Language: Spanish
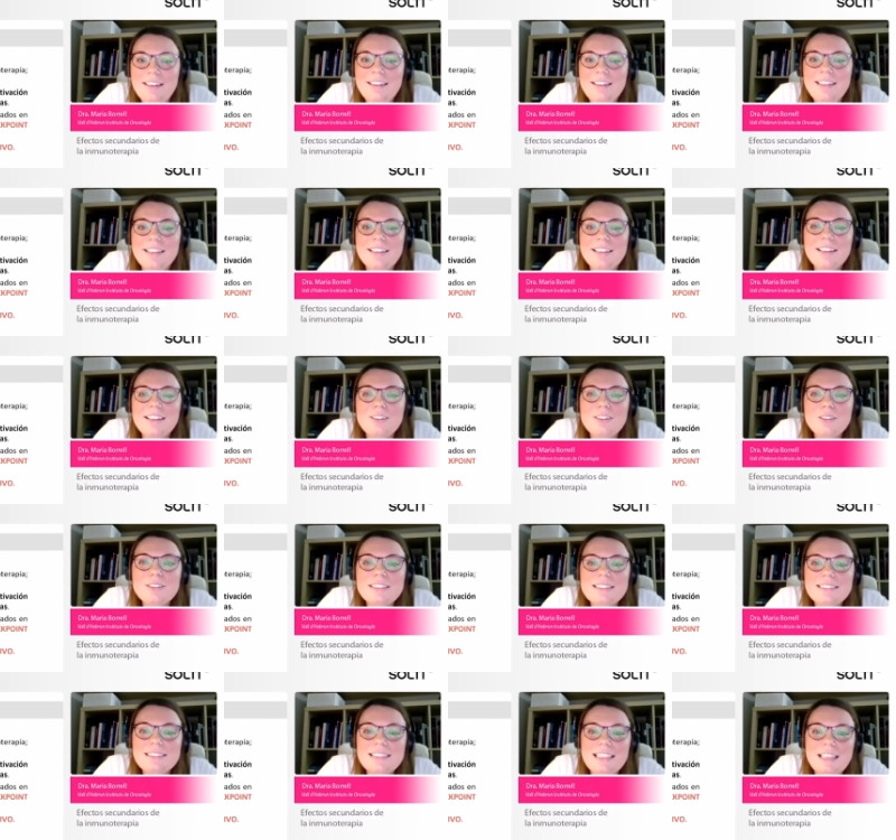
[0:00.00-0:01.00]
¿Y en qué
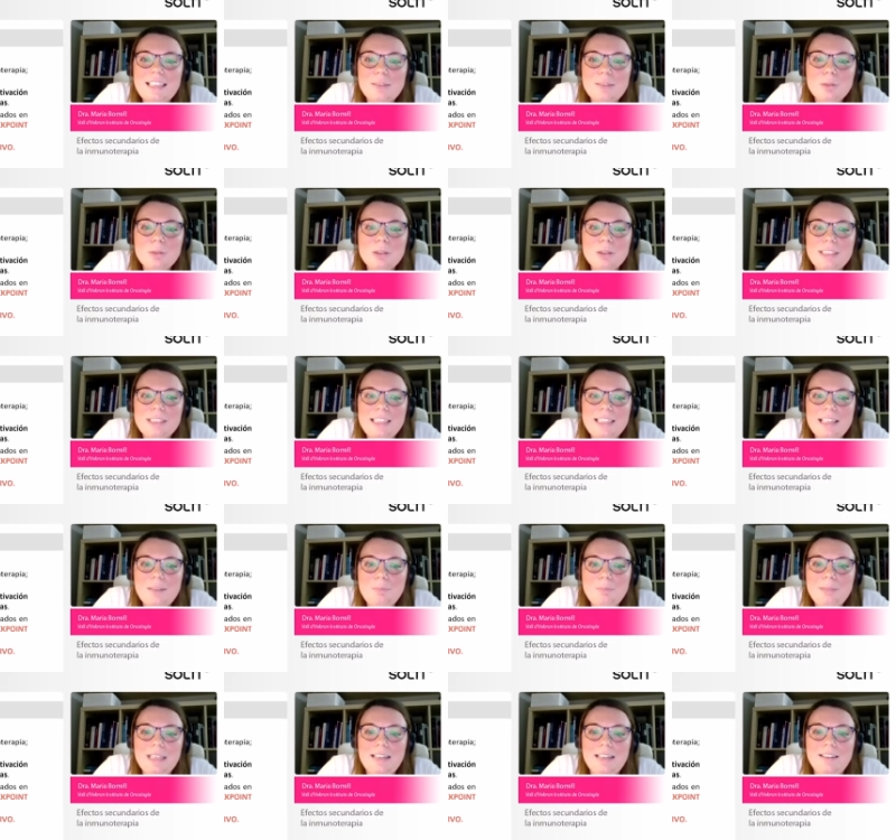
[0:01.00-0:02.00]
consiste la
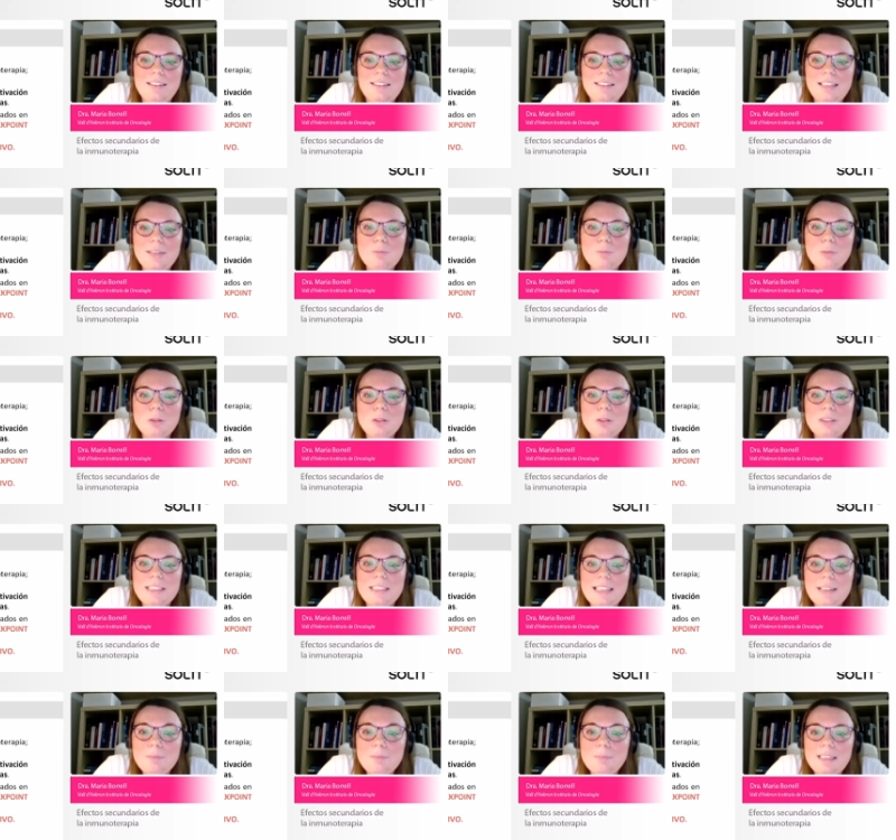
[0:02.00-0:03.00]
inmunoterapia? La
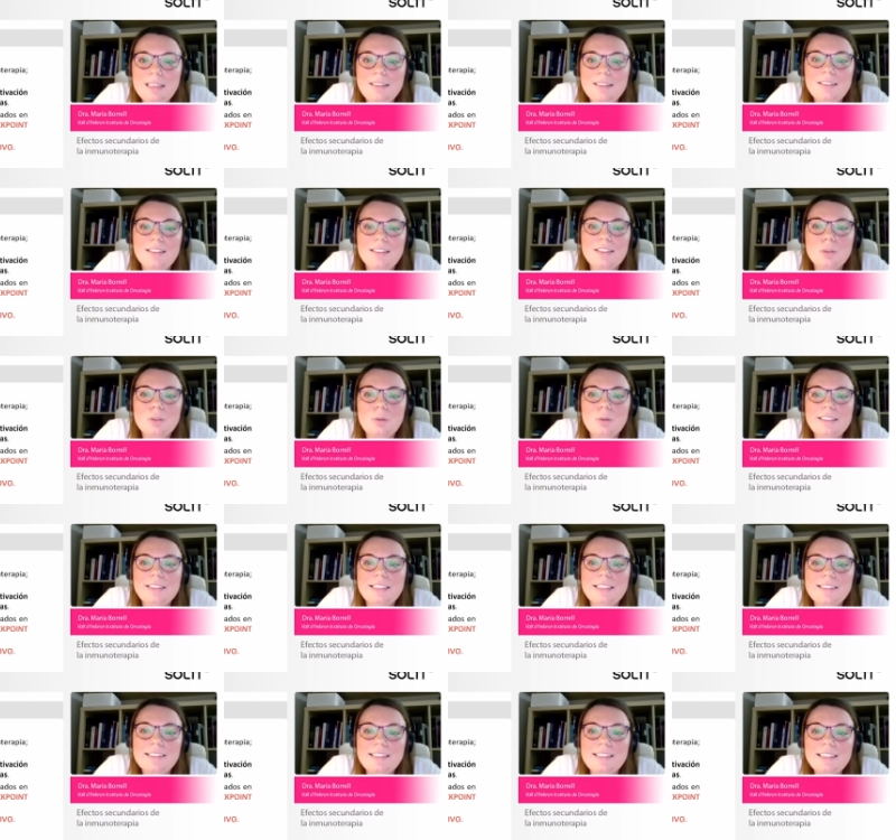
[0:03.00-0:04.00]
inmunoterapia es
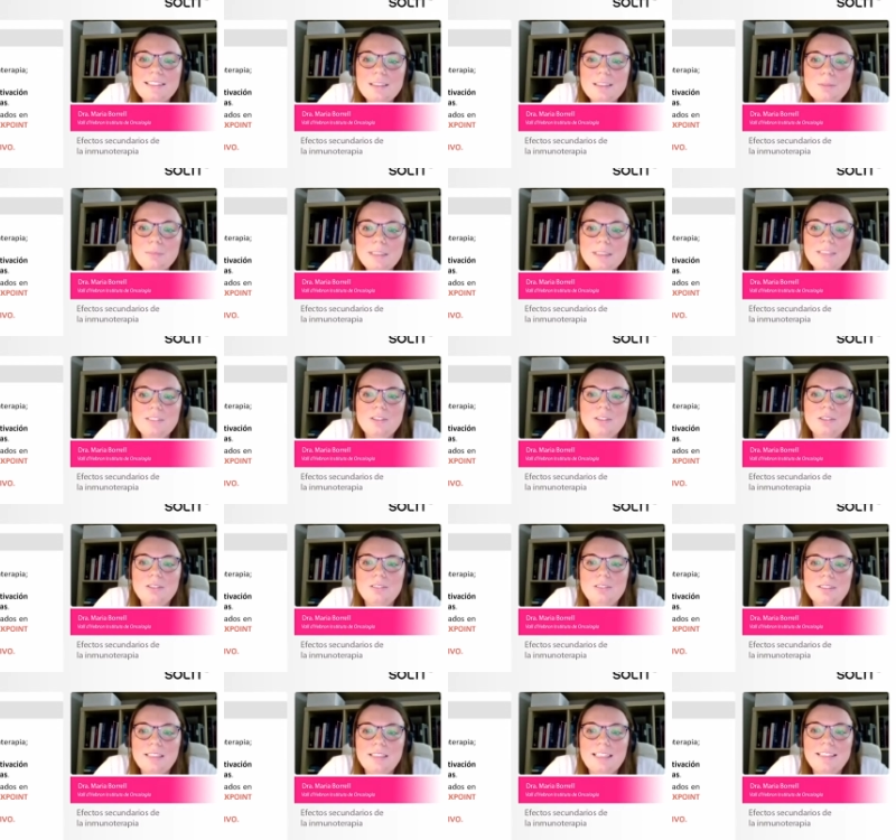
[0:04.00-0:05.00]
cualquier
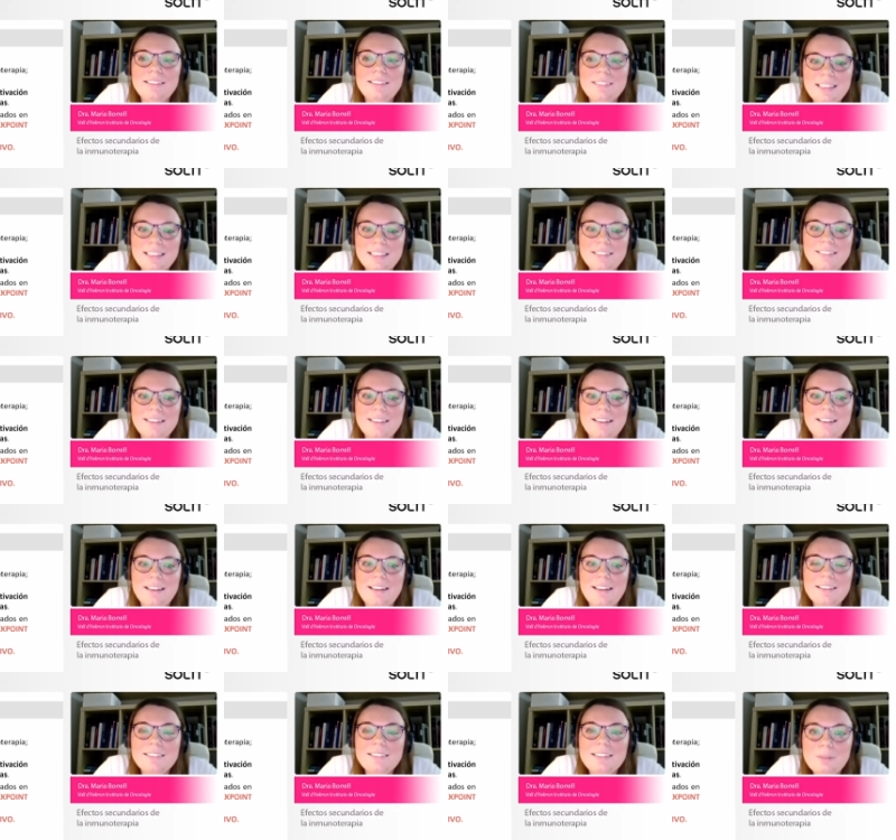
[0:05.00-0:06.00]
tratamiento que intenta
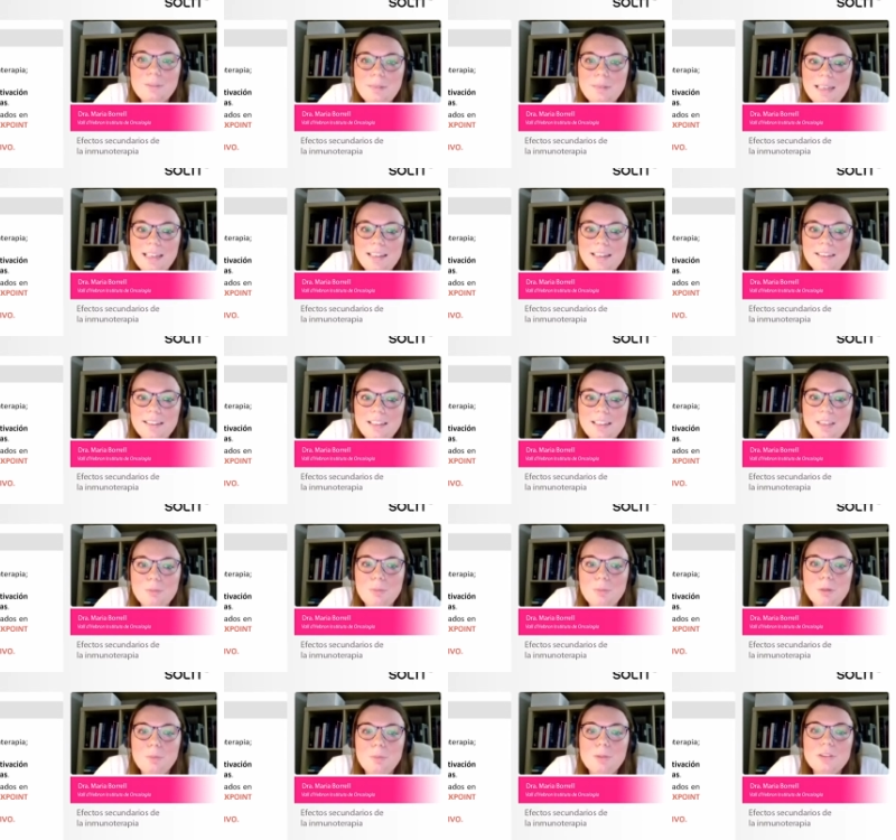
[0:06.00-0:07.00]
activar
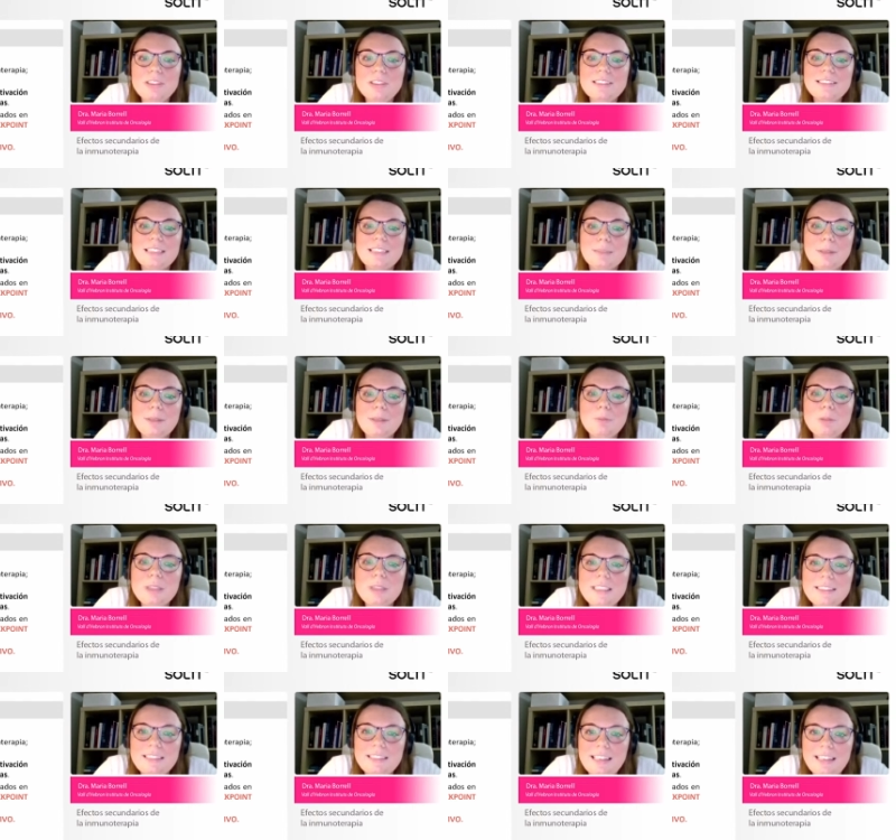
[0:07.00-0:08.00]
el propio sistema
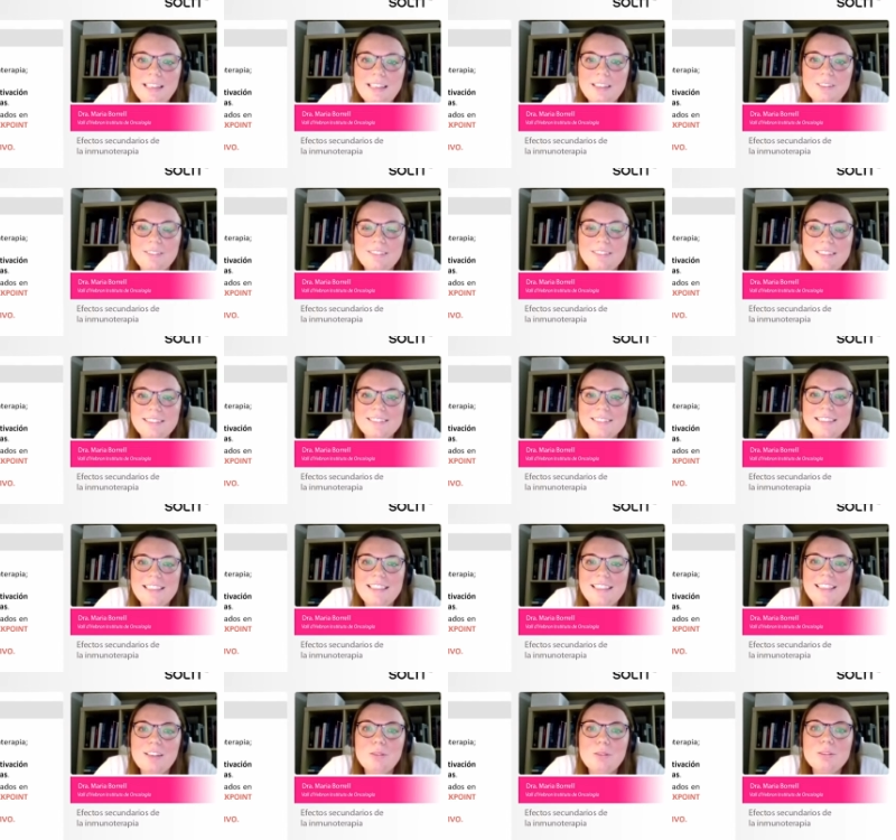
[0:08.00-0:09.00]
inmunitario, es
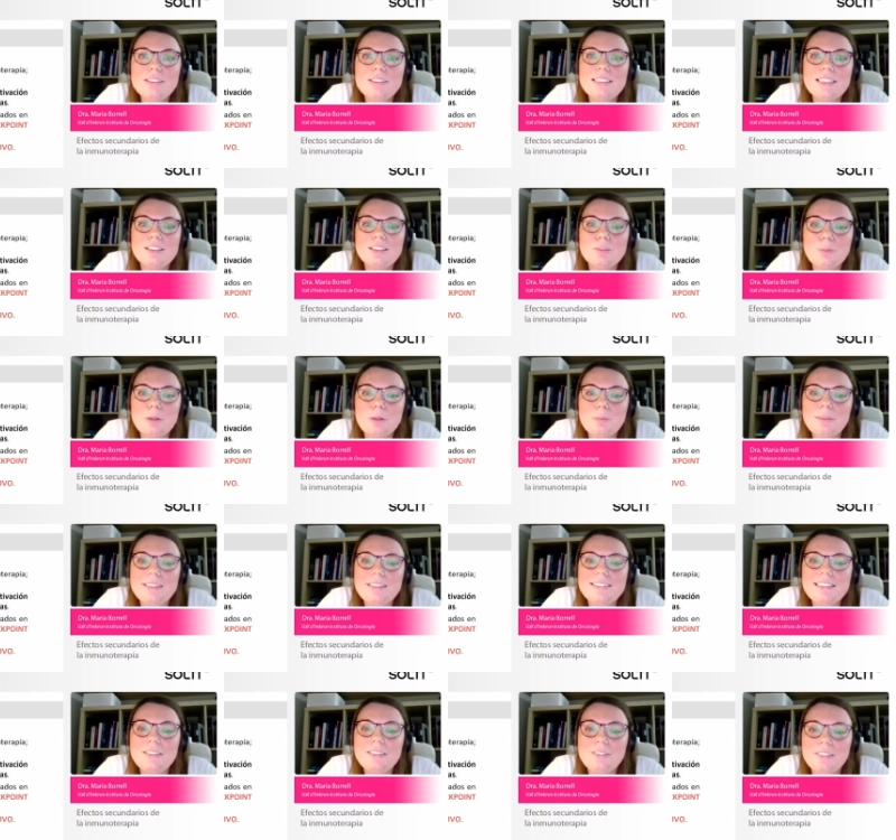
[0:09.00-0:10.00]
decir, nuestras
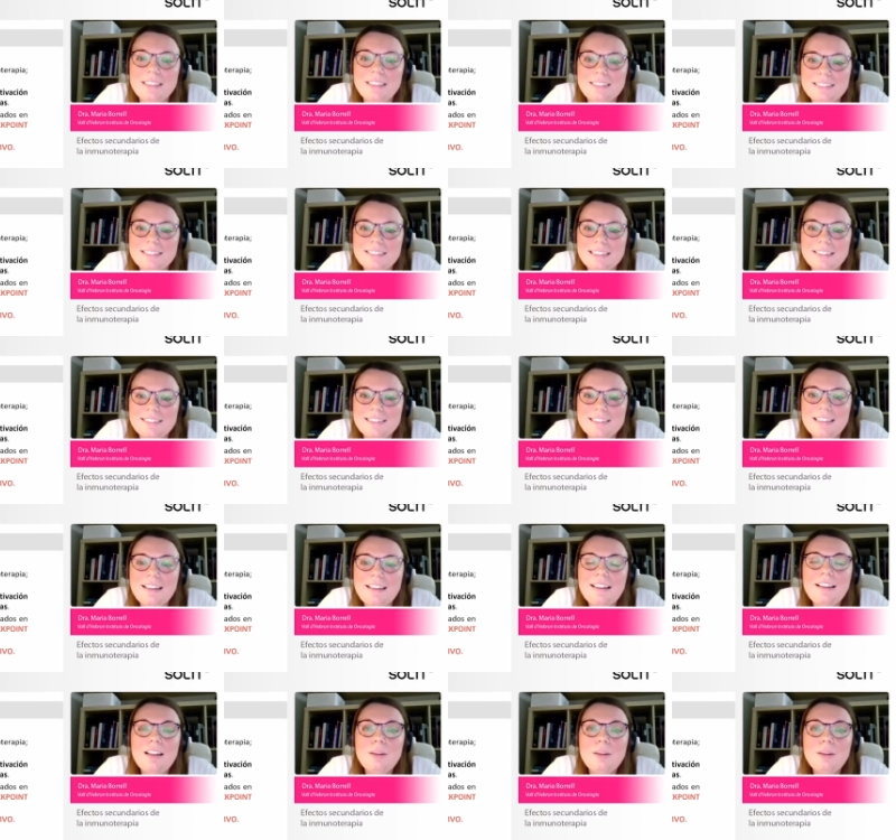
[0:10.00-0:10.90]
propias defensas